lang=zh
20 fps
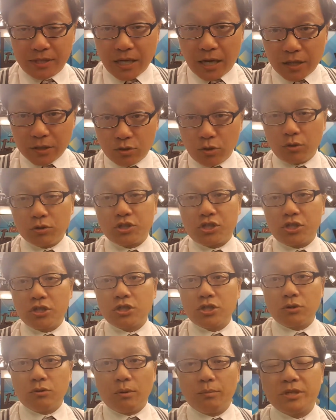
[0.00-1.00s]
当中支
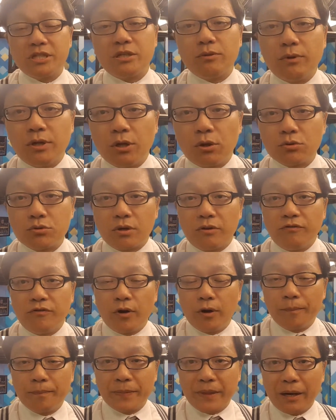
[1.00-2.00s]
持我们新闻龙卷
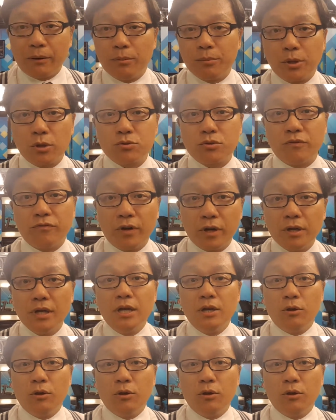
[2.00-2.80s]
风，那我们龙卷风